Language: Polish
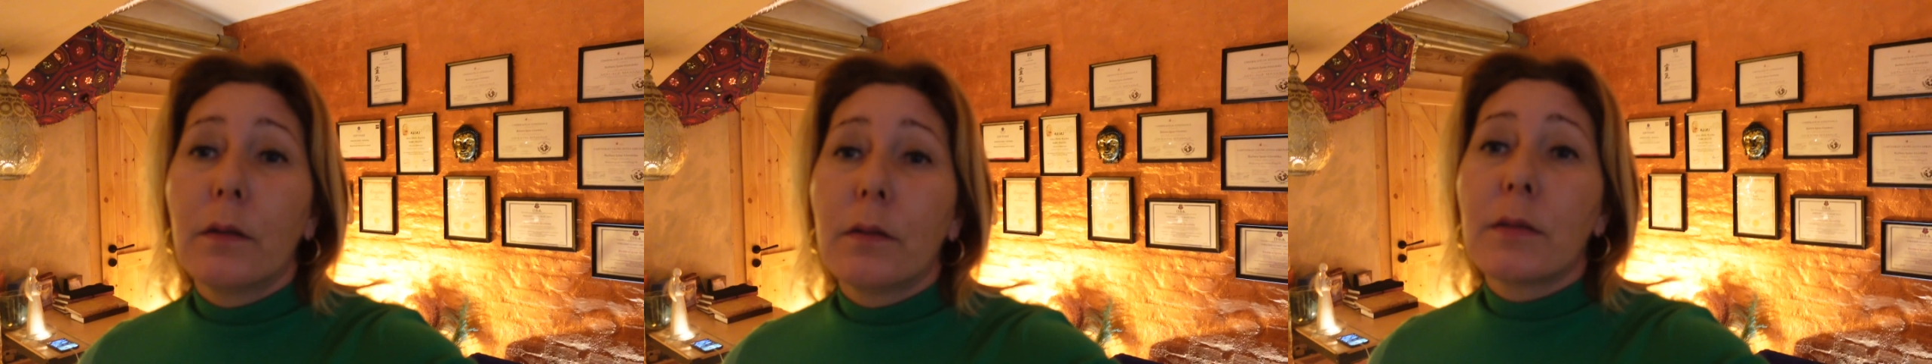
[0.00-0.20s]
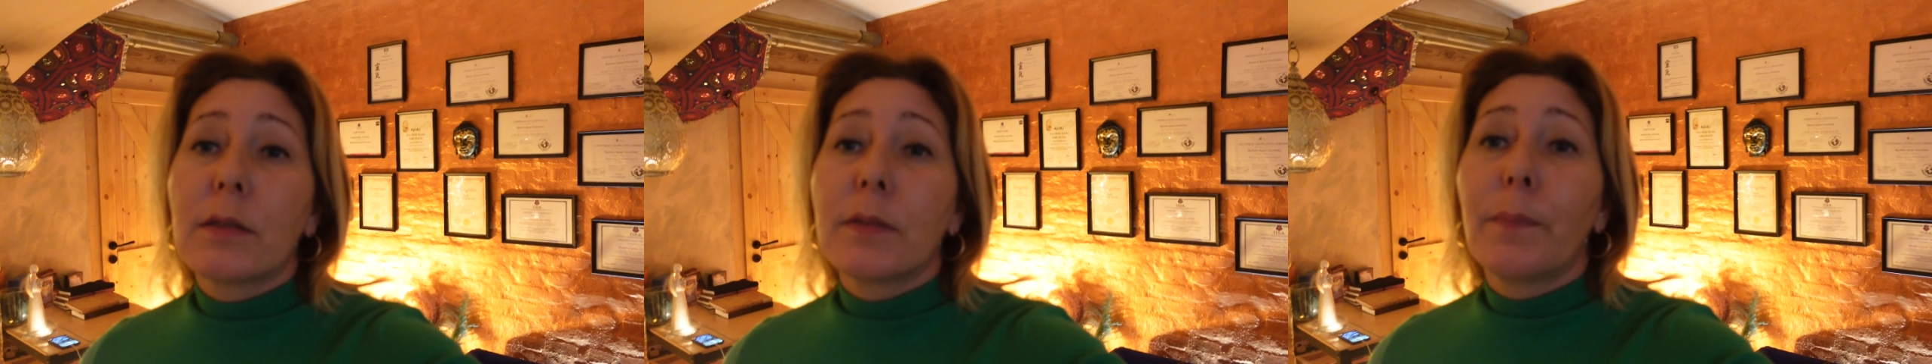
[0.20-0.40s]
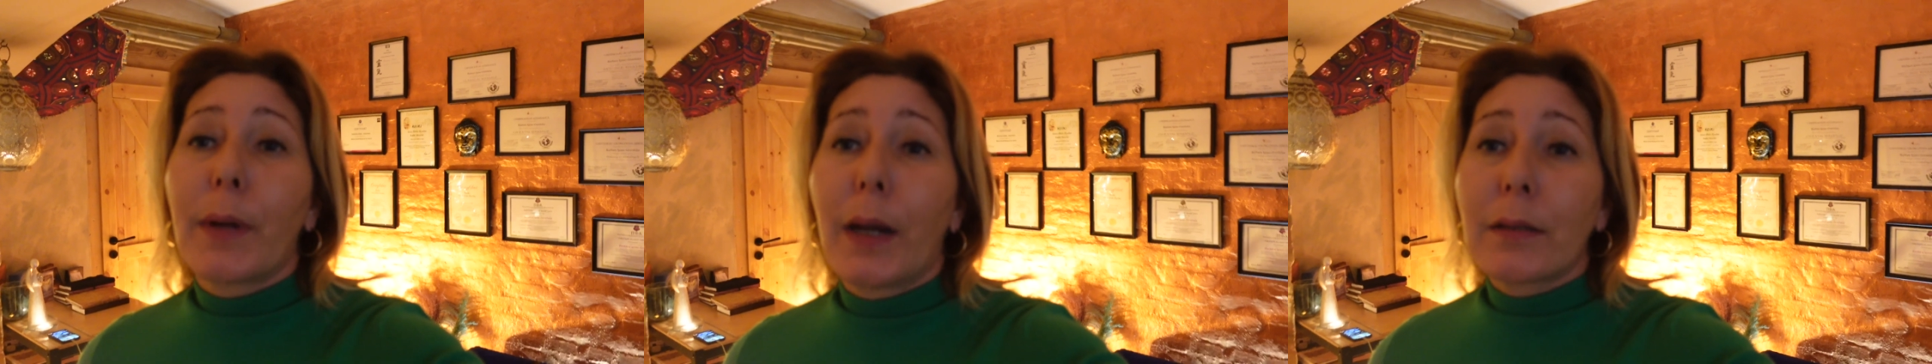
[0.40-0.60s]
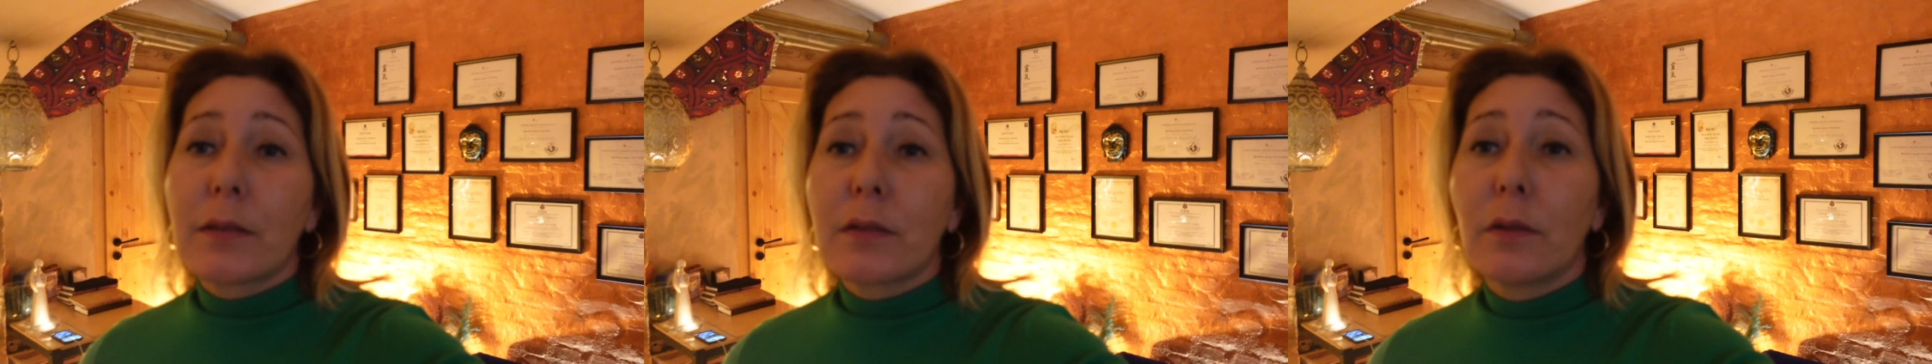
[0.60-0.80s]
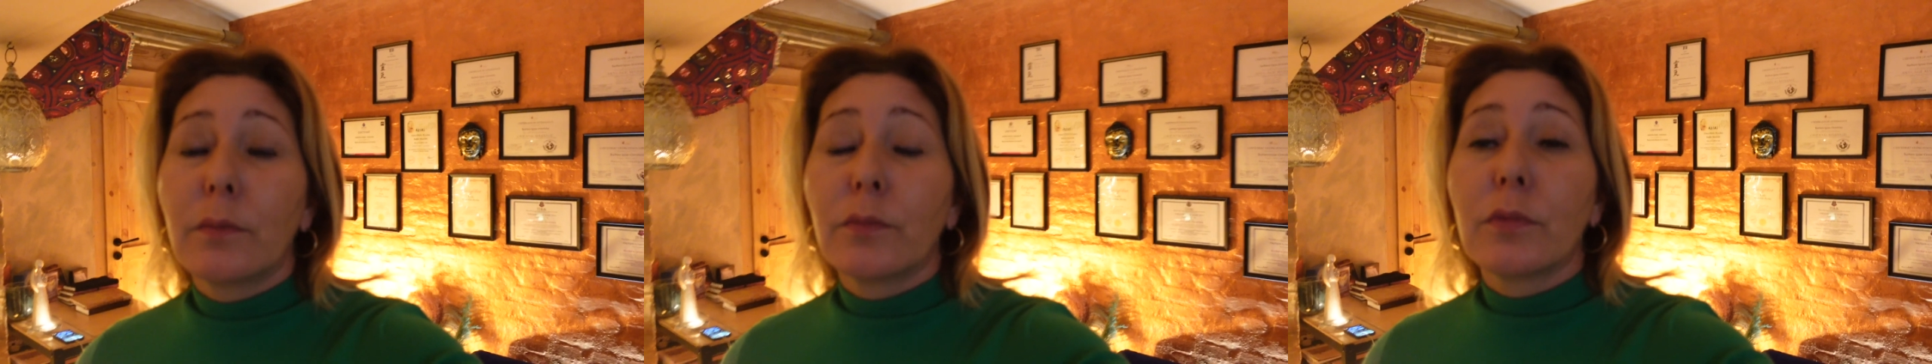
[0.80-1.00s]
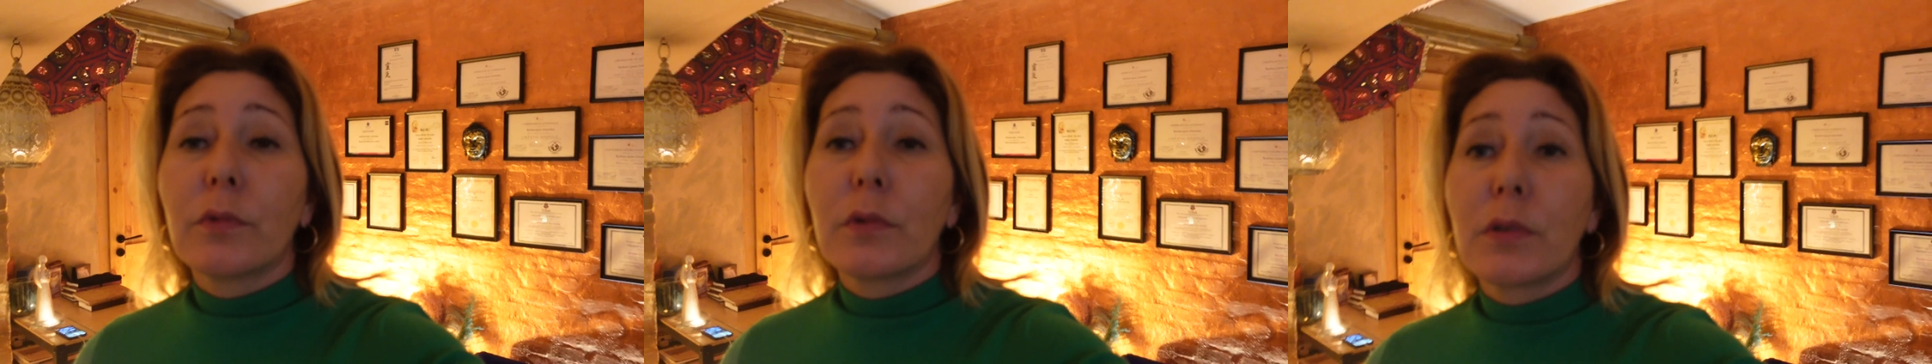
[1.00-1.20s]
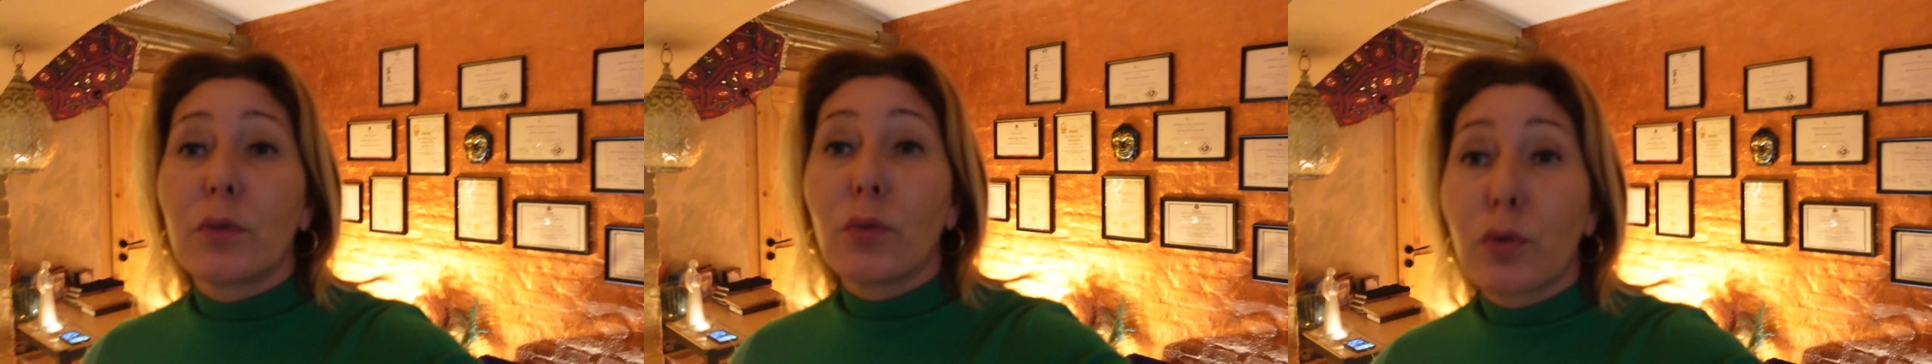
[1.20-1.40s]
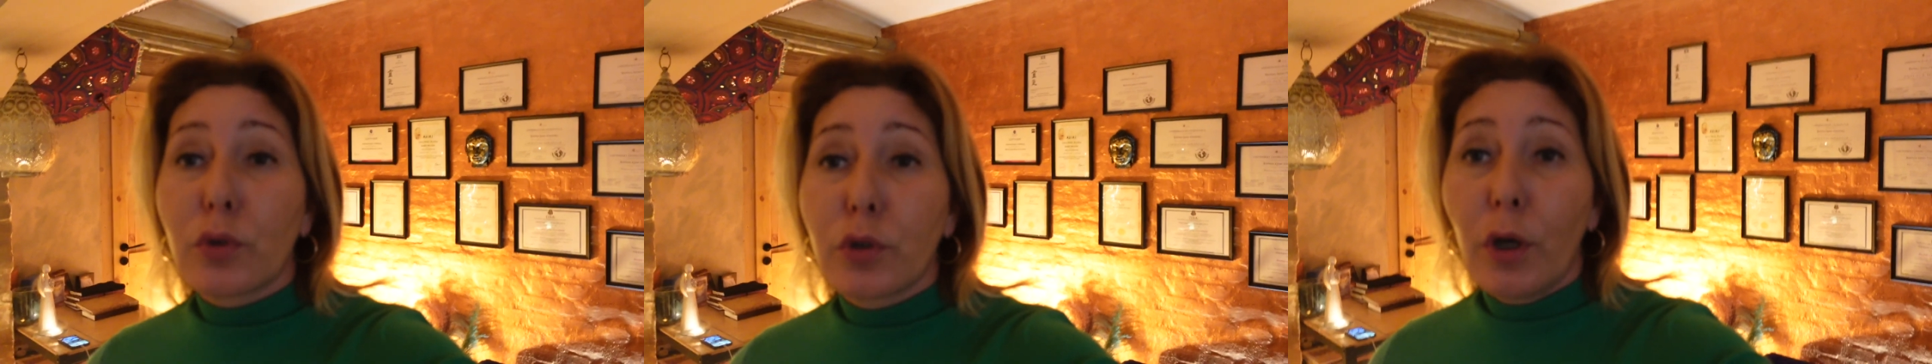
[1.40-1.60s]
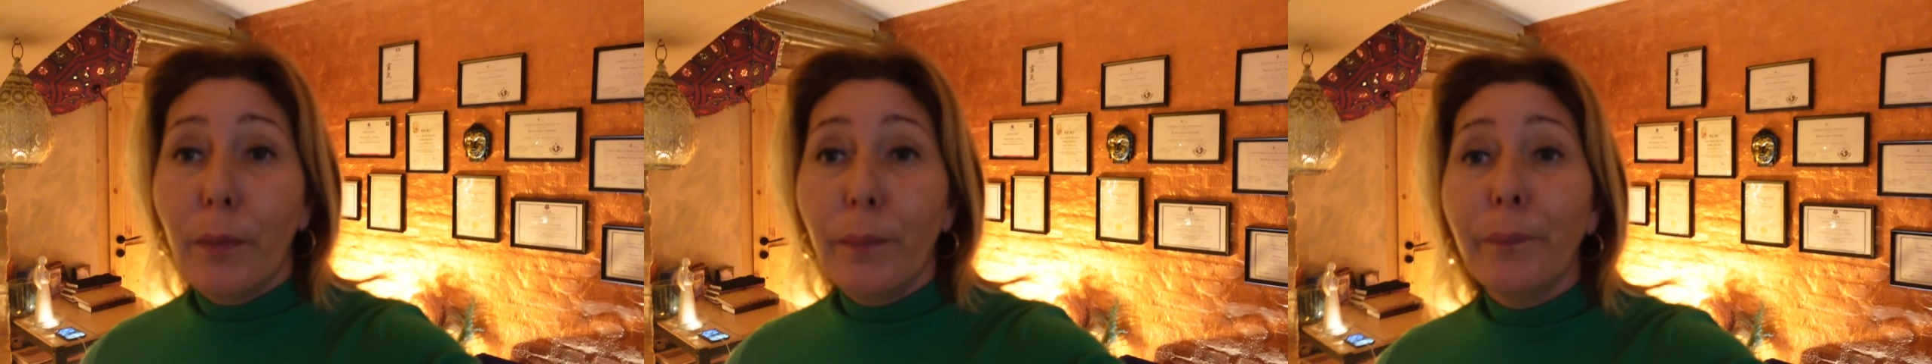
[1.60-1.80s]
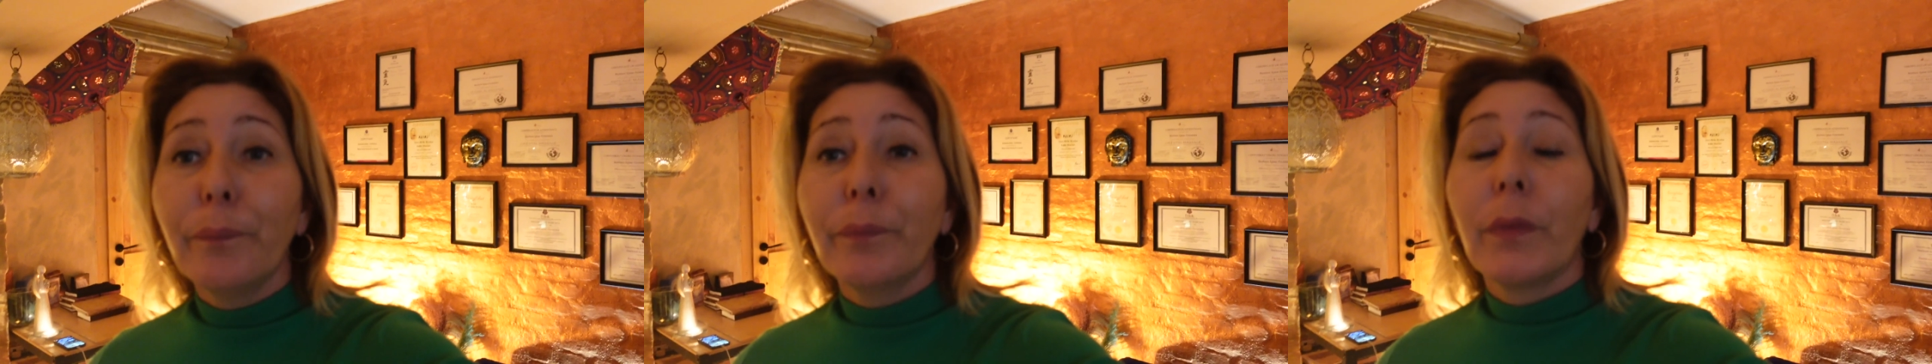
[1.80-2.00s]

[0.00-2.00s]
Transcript: z pracą z duszą,